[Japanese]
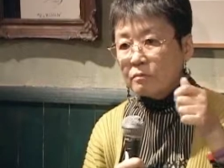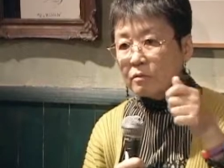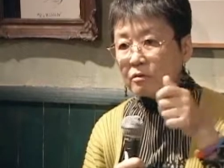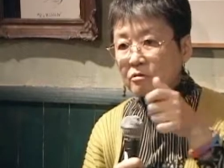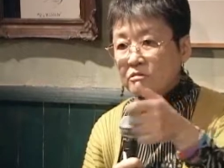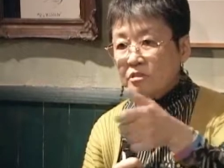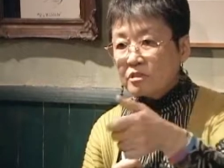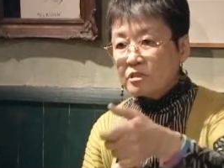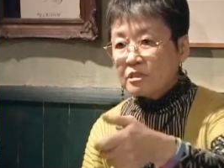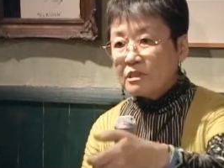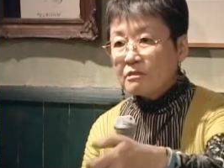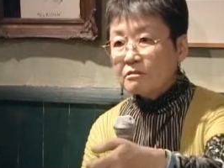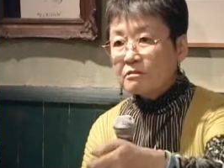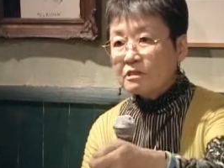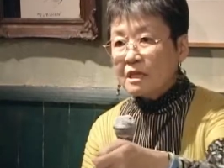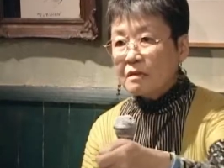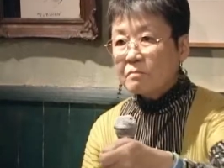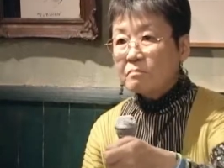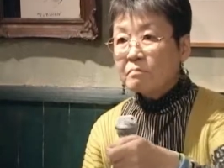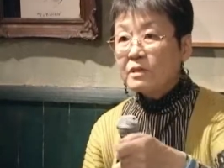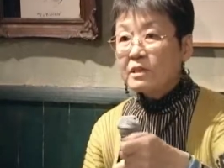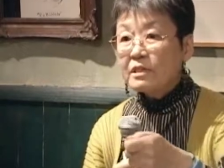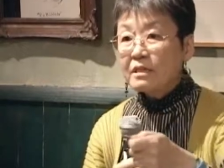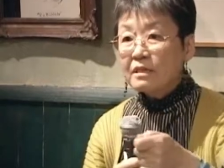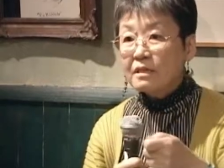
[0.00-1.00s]
ボックスに行くた
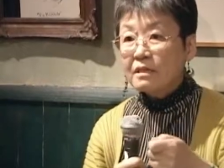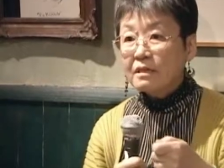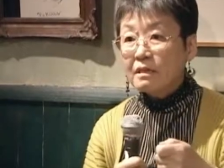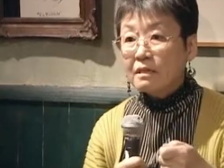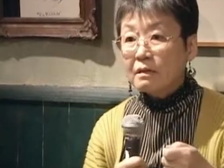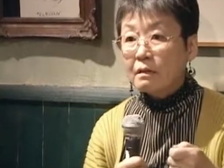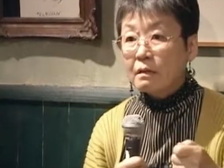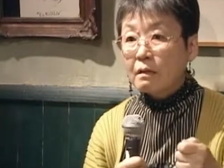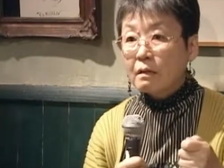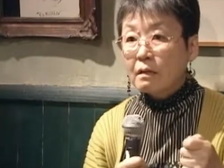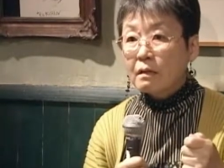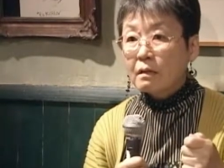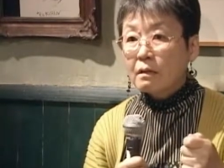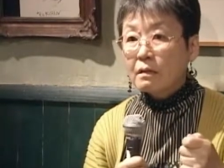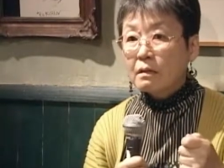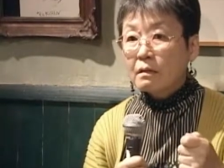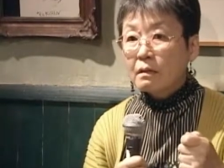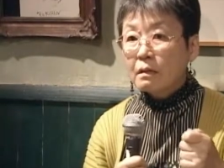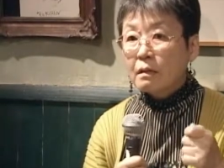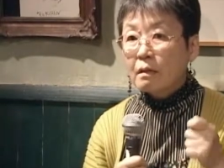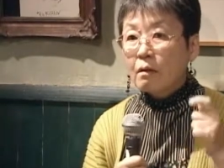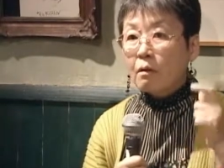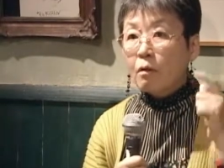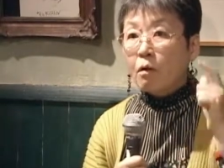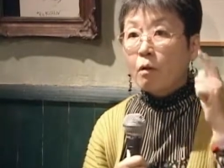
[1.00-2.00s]
んびに「
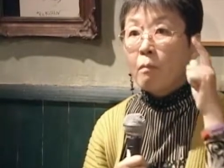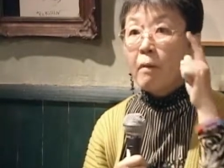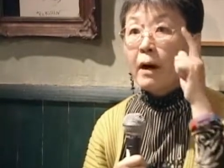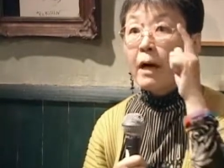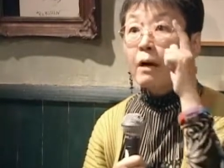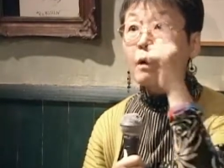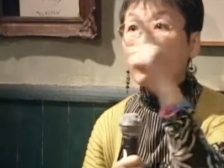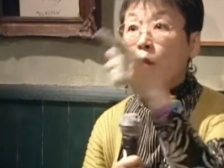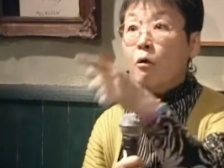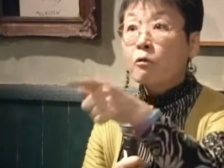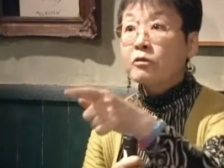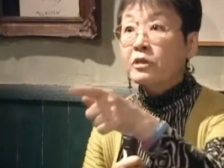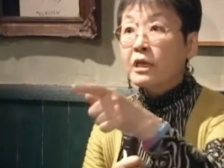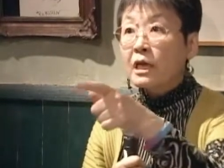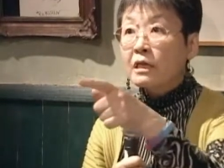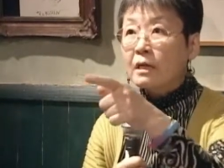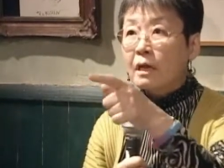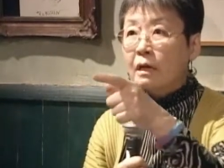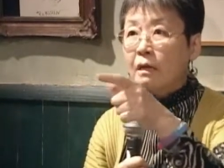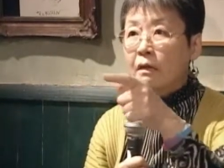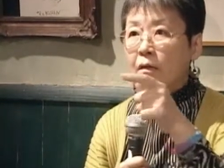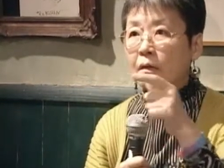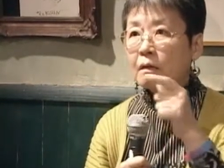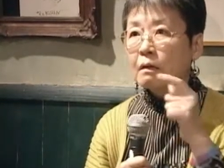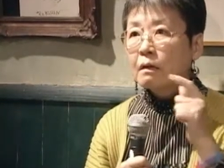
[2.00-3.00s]
お前は女
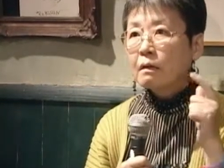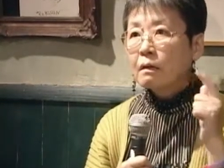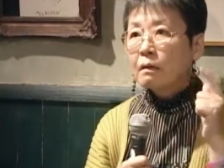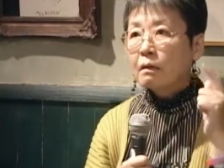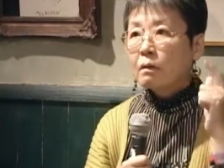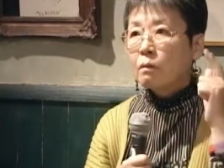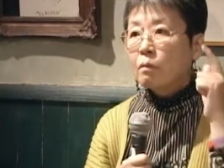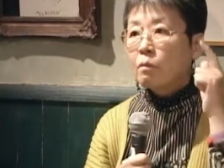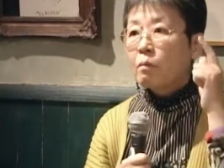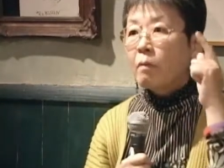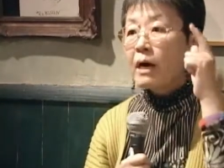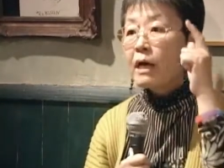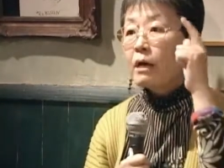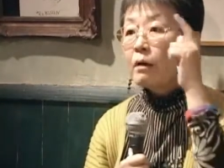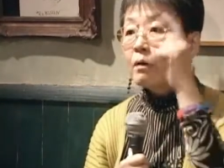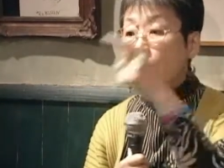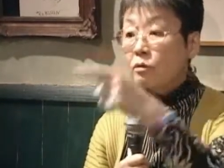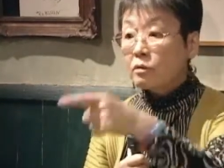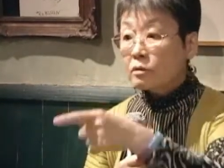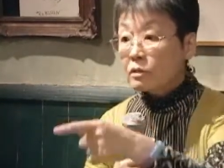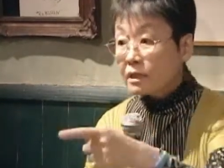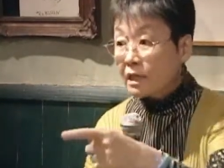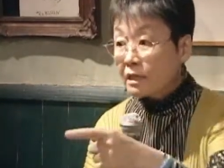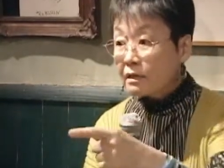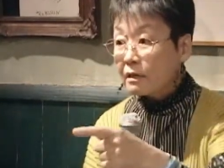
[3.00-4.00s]
だお前は
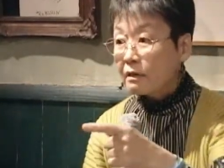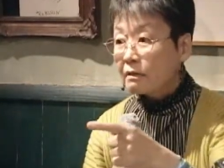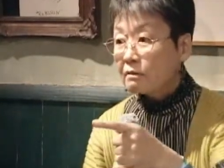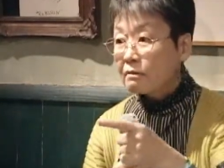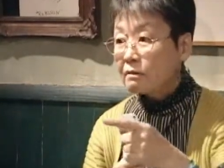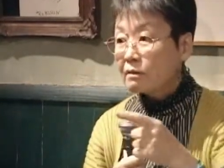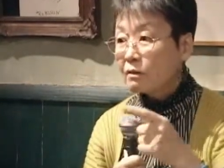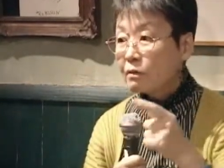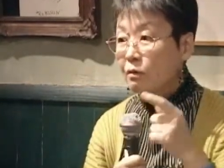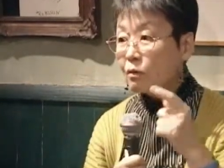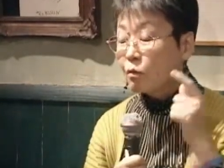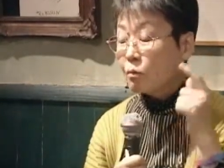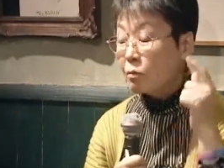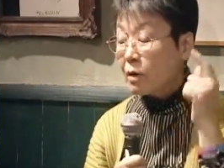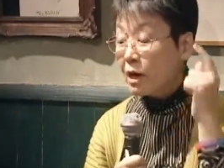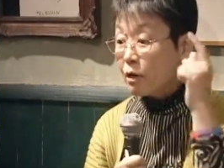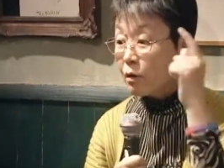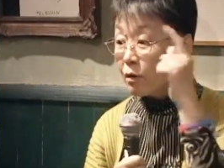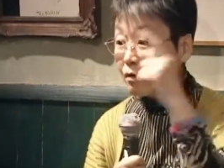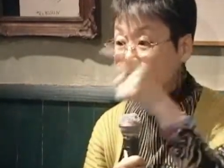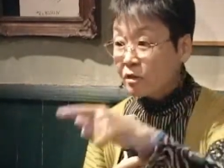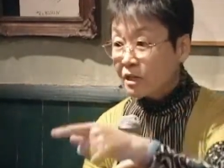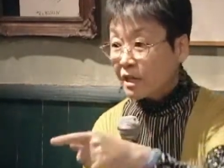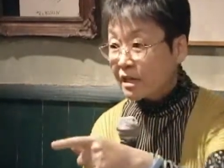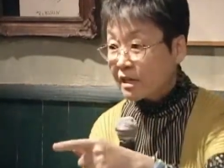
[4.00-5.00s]
女だお前
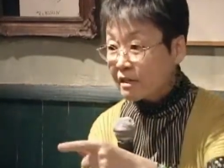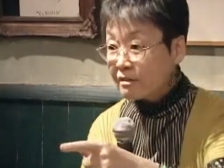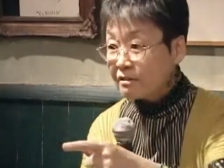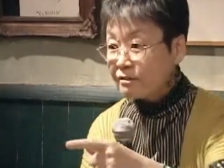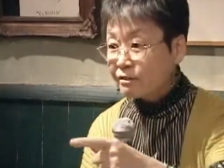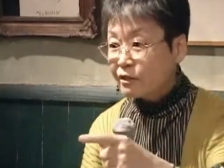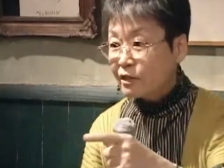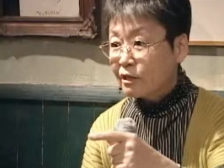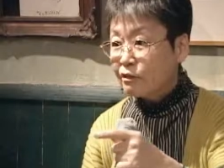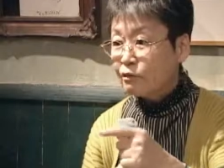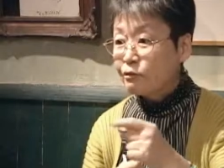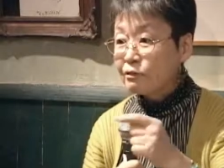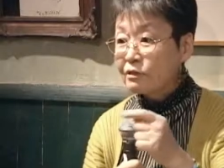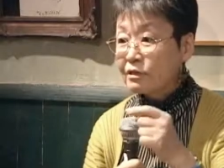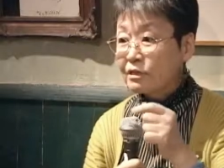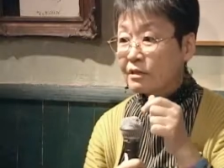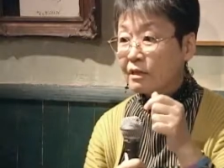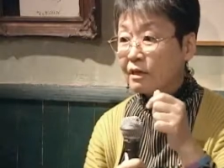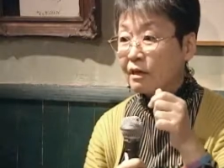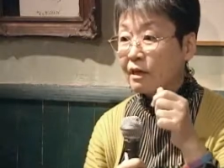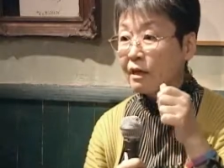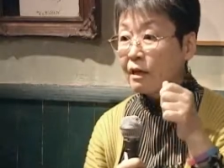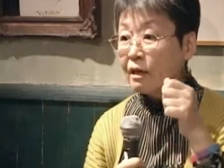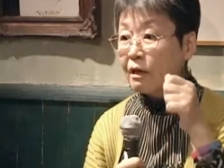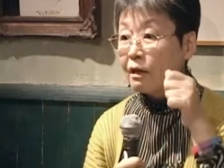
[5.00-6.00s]
は女だ」っていうふうにし
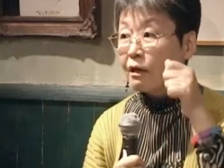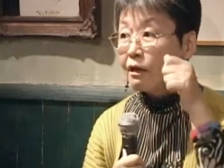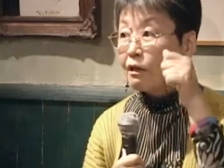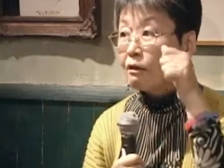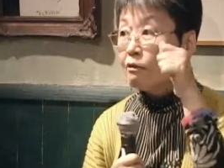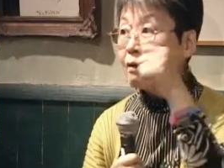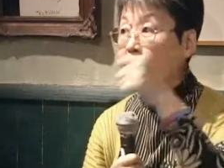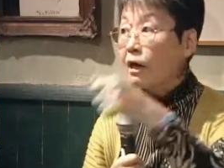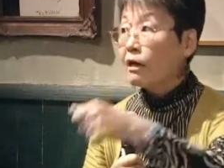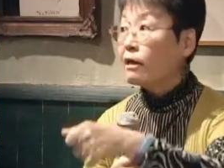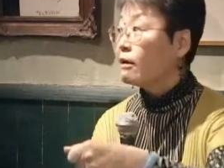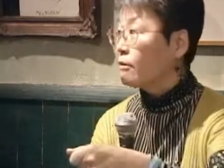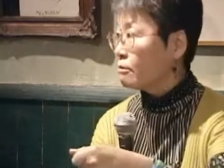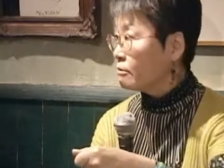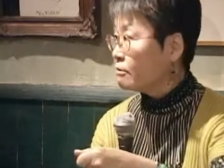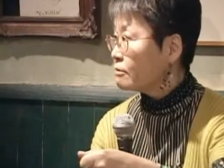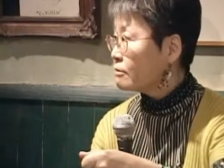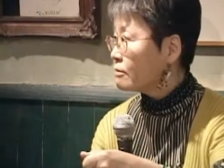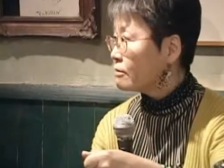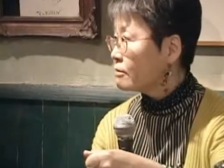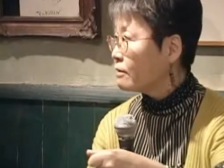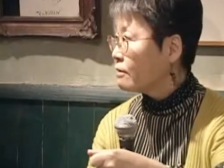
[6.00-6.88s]
て言われる。